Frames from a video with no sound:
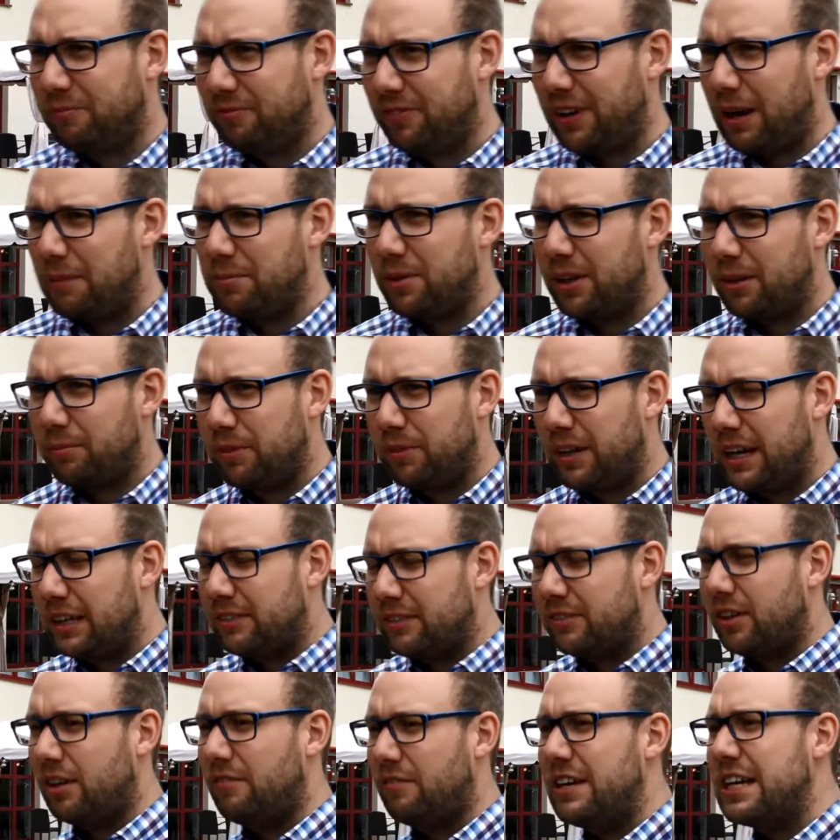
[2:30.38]
Wir haben da
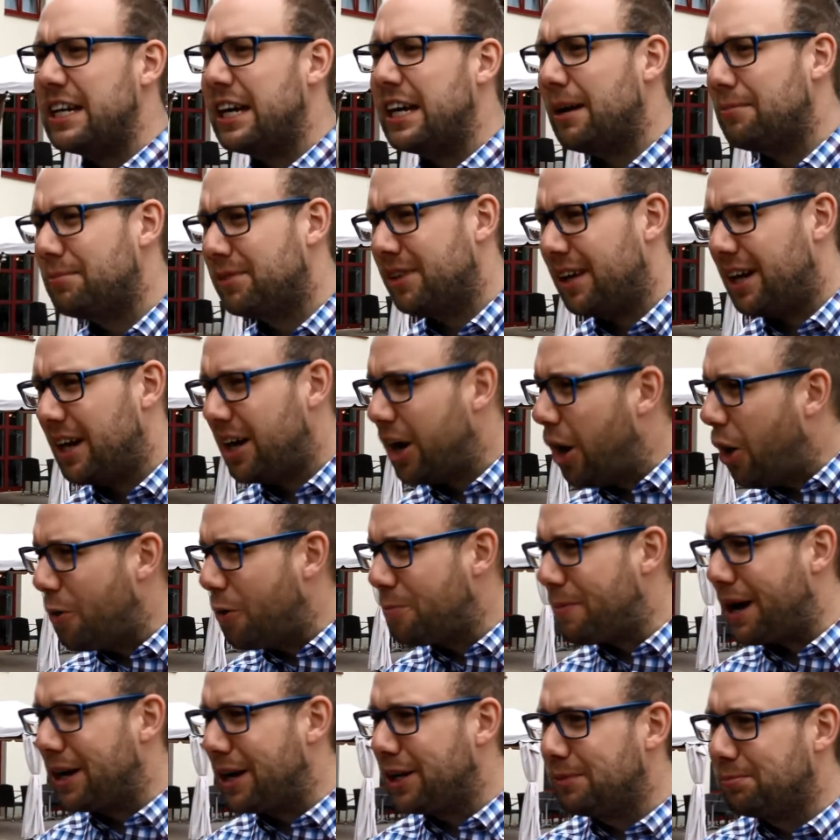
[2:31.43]
extra Welcome-Tage auch im
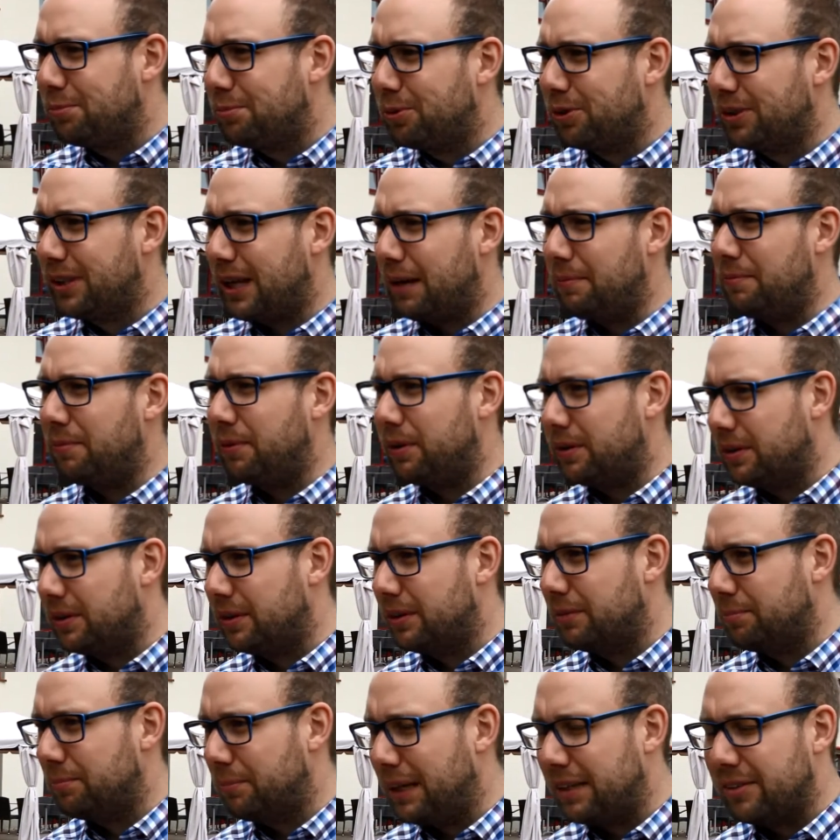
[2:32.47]
Angebot ab
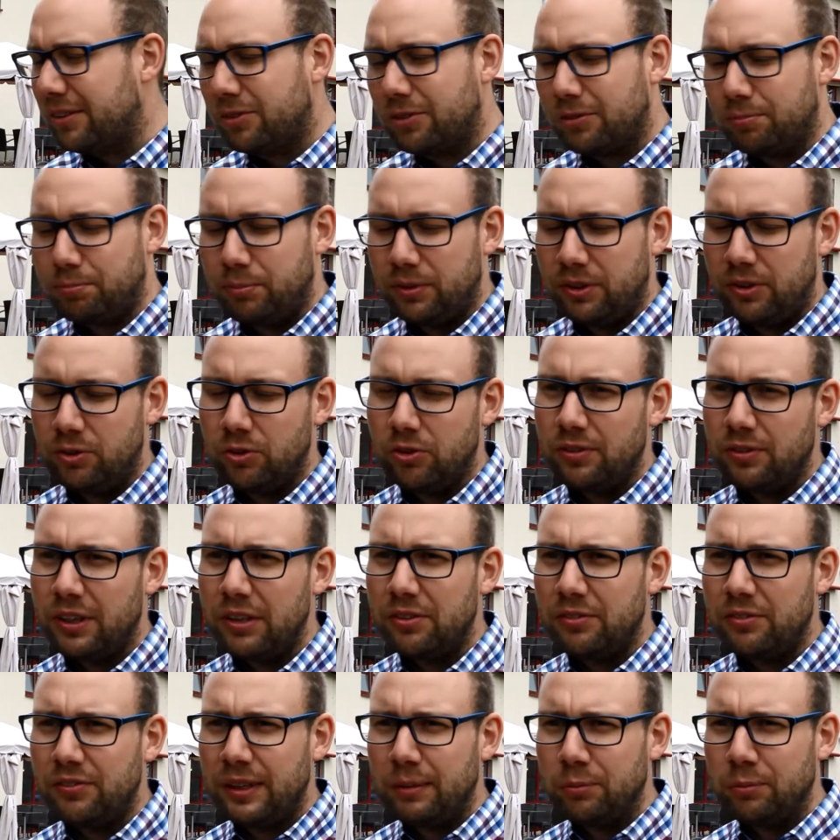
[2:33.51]
äh, März
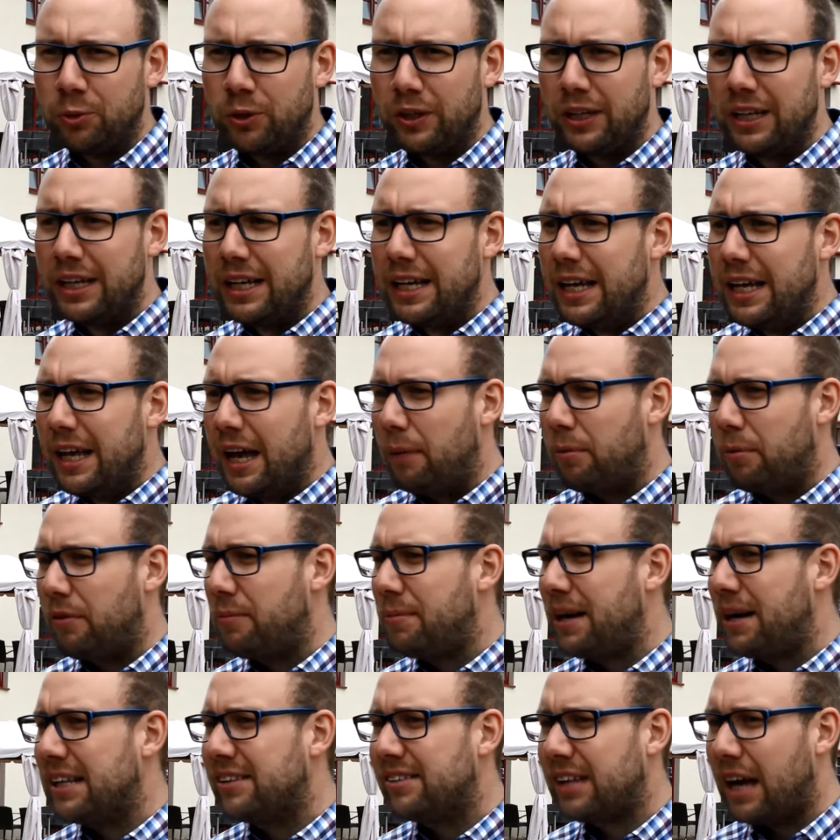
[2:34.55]
bzw. Februar. Aber wenn
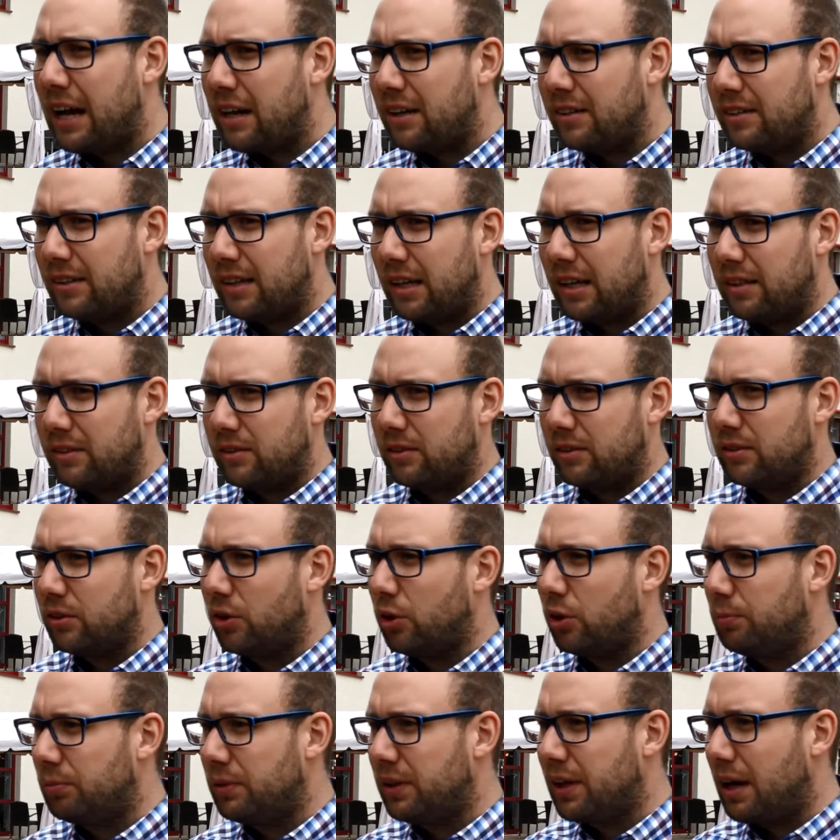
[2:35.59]
man als Tagesgast
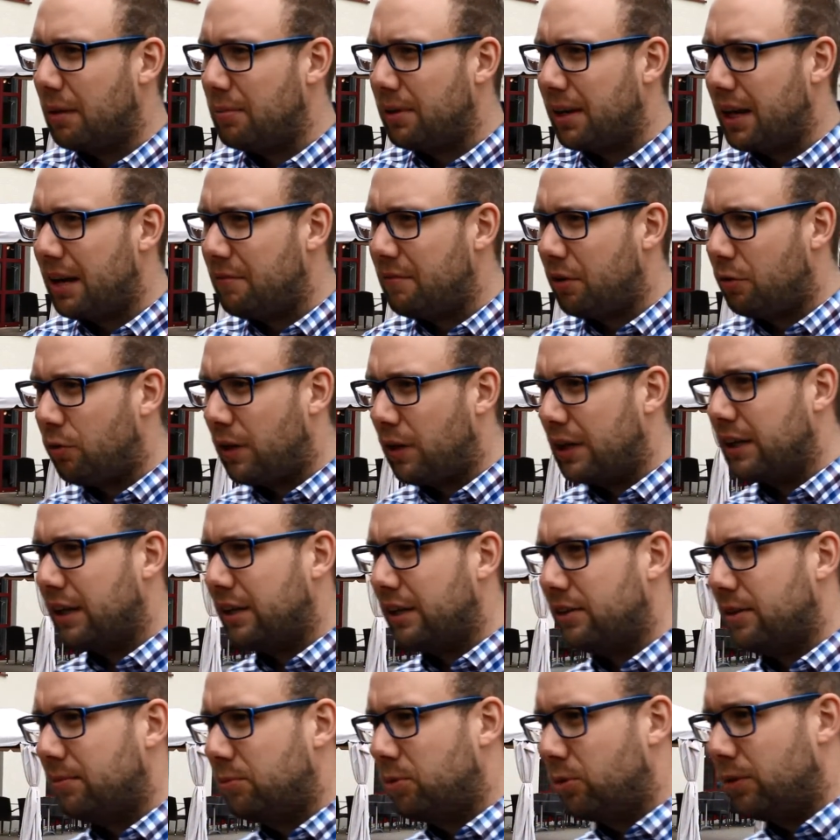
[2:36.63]
kommt, kann man einfach vor einer
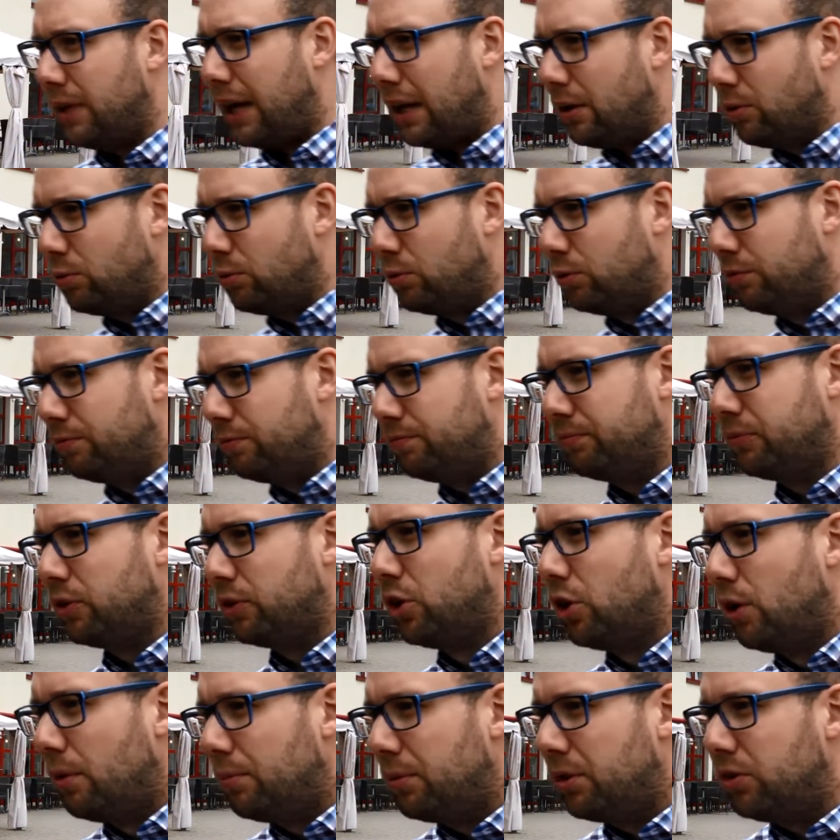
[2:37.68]
Rezeption anrufen
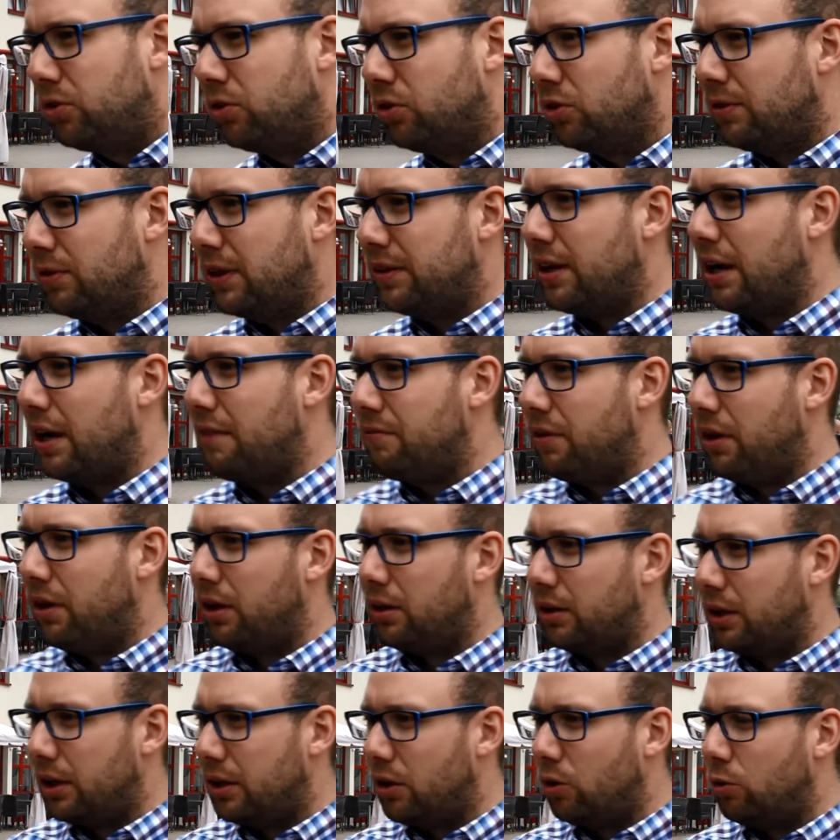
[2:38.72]
bzw. einfach
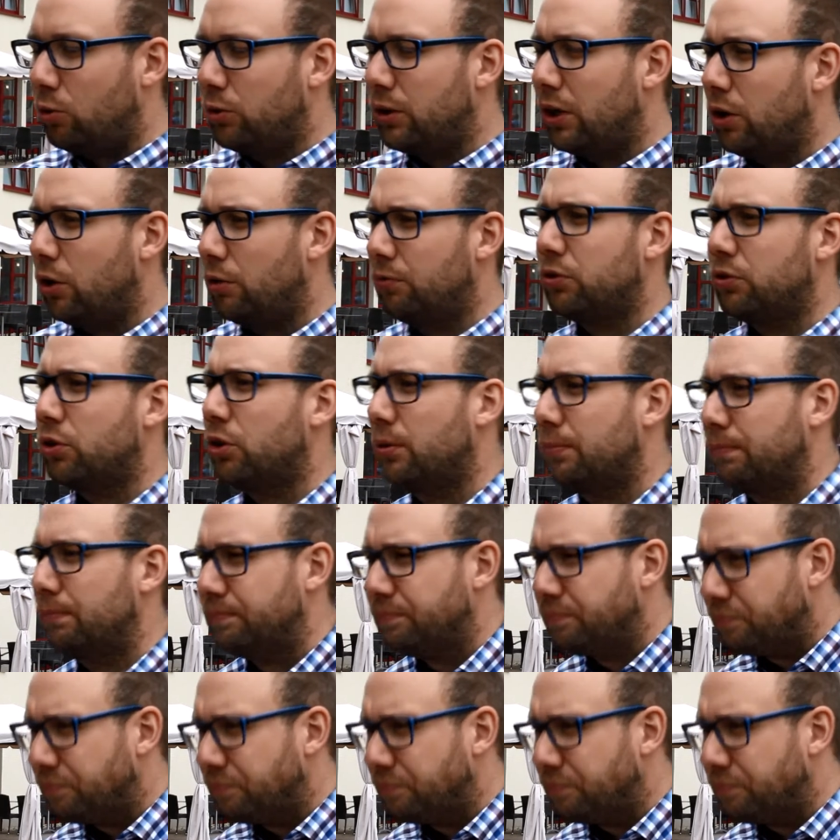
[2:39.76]
dann auch unerhofft kommen.